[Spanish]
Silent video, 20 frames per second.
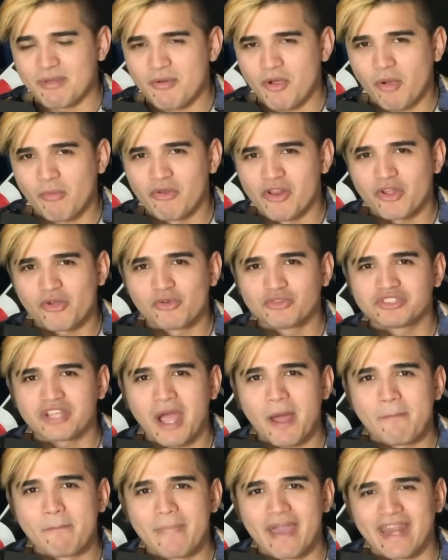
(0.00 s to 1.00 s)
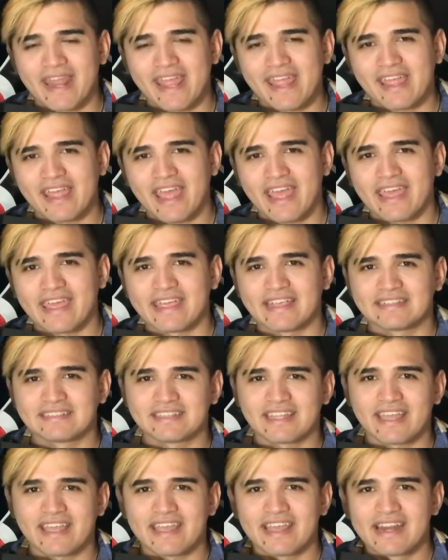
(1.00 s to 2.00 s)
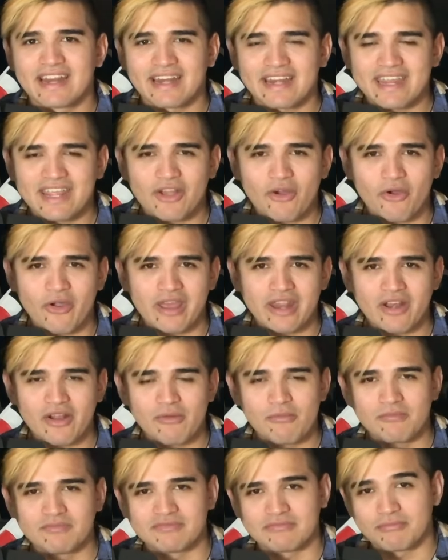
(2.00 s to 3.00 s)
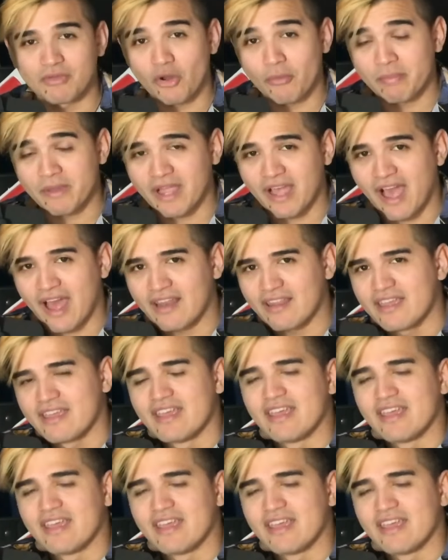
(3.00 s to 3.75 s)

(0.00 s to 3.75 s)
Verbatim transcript: mismo como lo escuchas, merengue, este rico género tropical